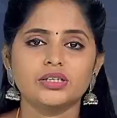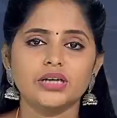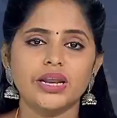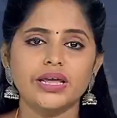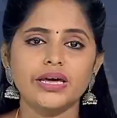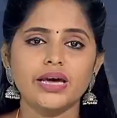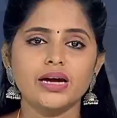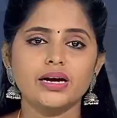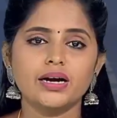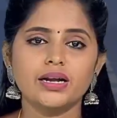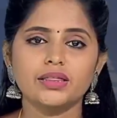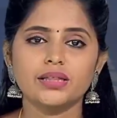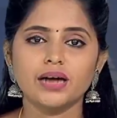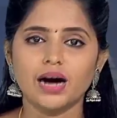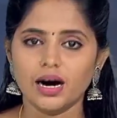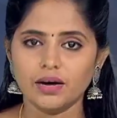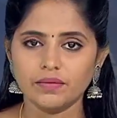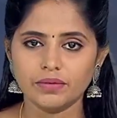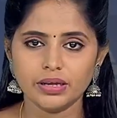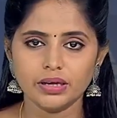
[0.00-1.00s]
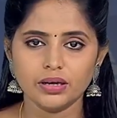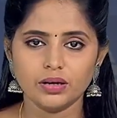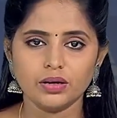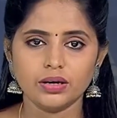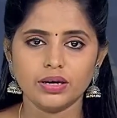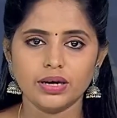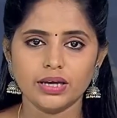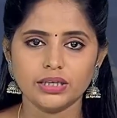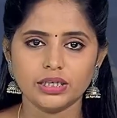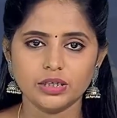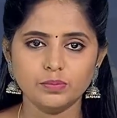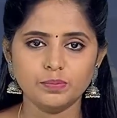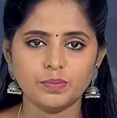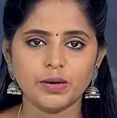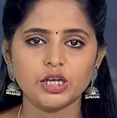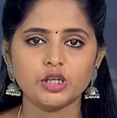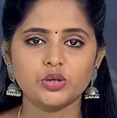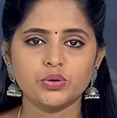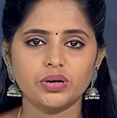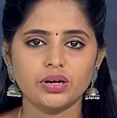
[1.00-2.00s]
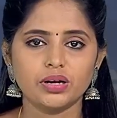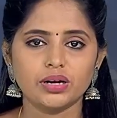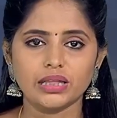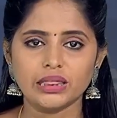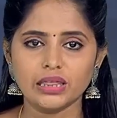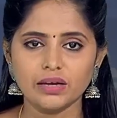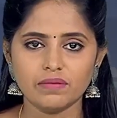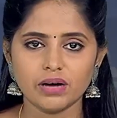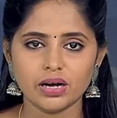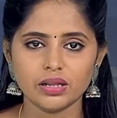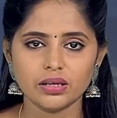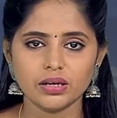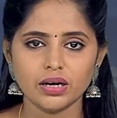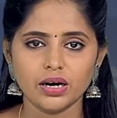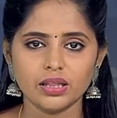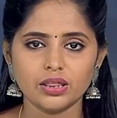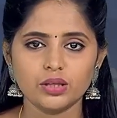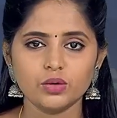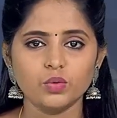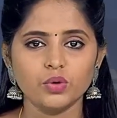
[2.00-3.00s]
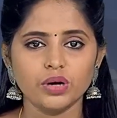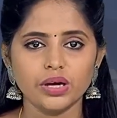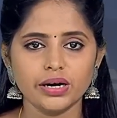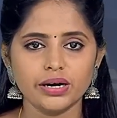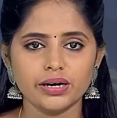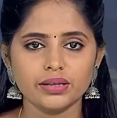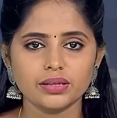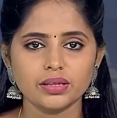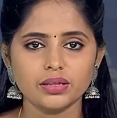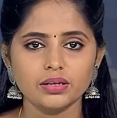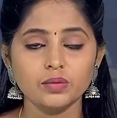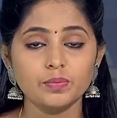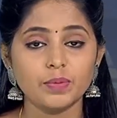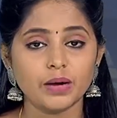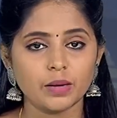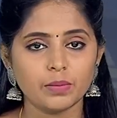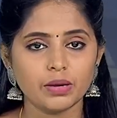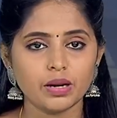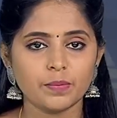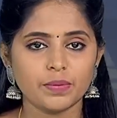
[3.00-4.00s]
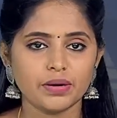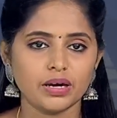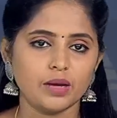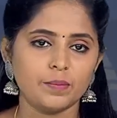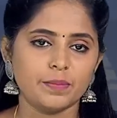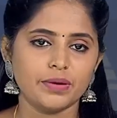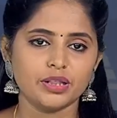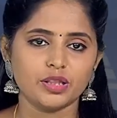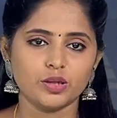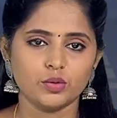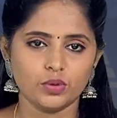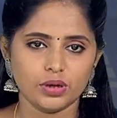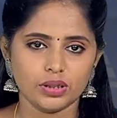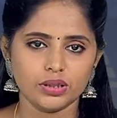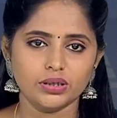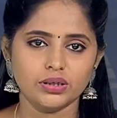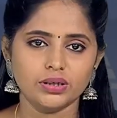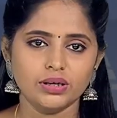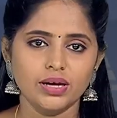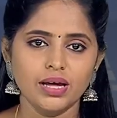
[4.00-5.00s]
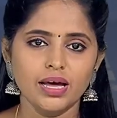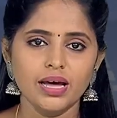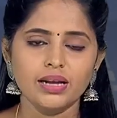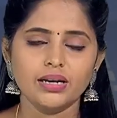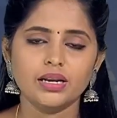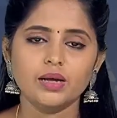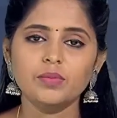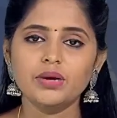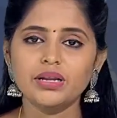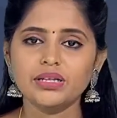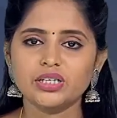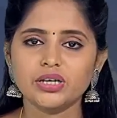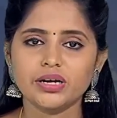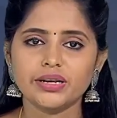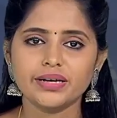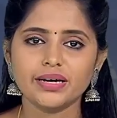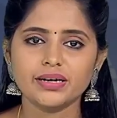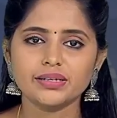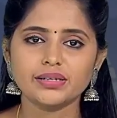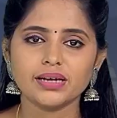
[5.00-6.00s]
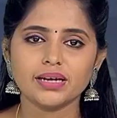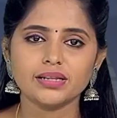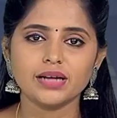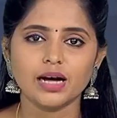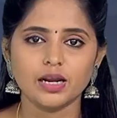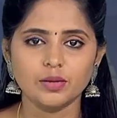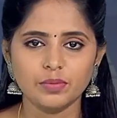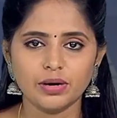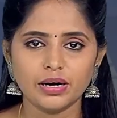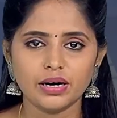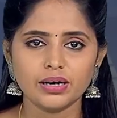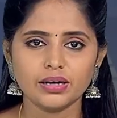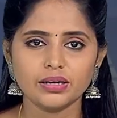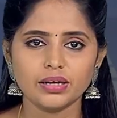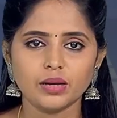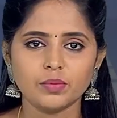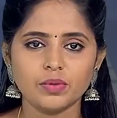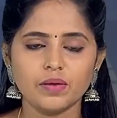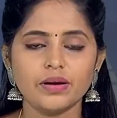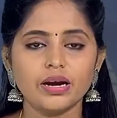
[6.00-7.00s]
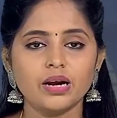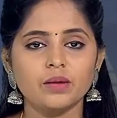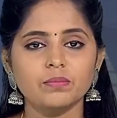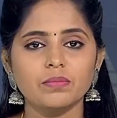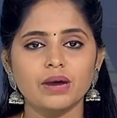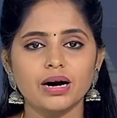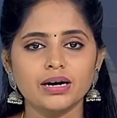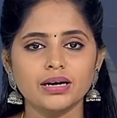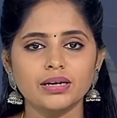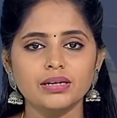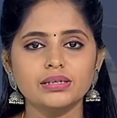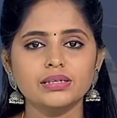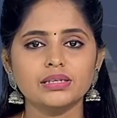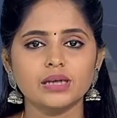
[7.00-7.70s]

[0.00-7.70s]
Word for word: சென்னையை அடுத்த ஆவடி அருகே ஜிம் பயிற்றுனர் ரத்த வாந்தி எடுத்து உயிரிழந்தது பரபரப்பை ஏற்படுத்தியுள்ளது நெமிலிச்சேரியை சேர்ந்த அன்பழகன் என்பவரின் மகன்